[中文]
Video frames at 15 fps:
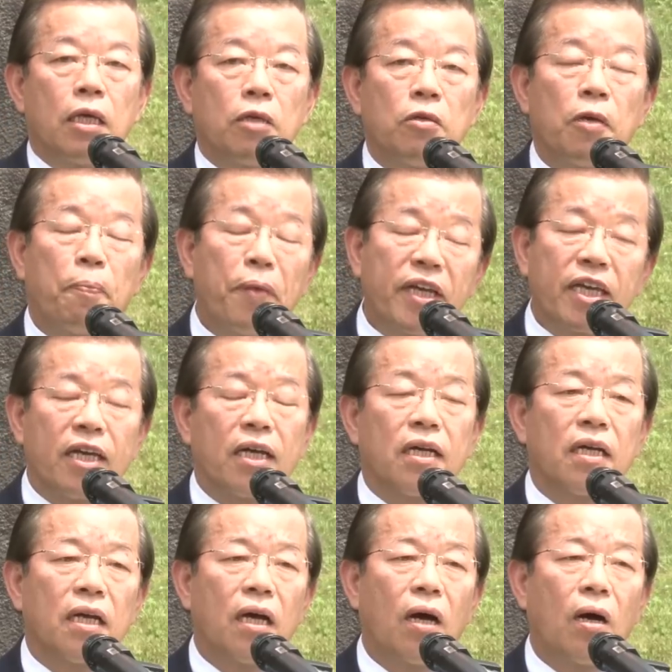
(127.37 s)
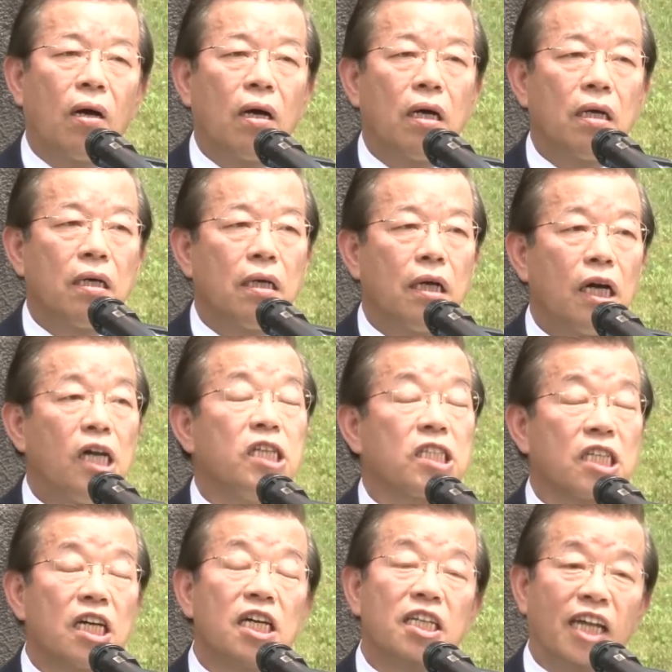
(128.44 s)
因为毕竟
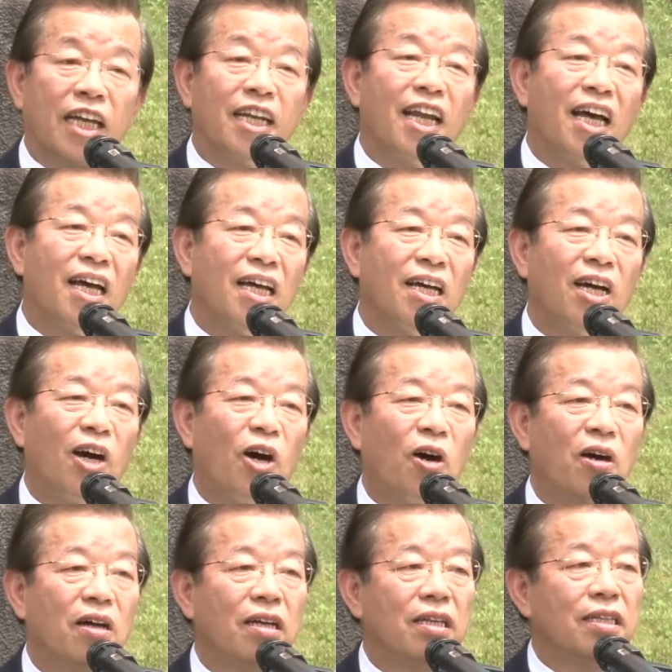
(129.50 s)
哦，22年了哦，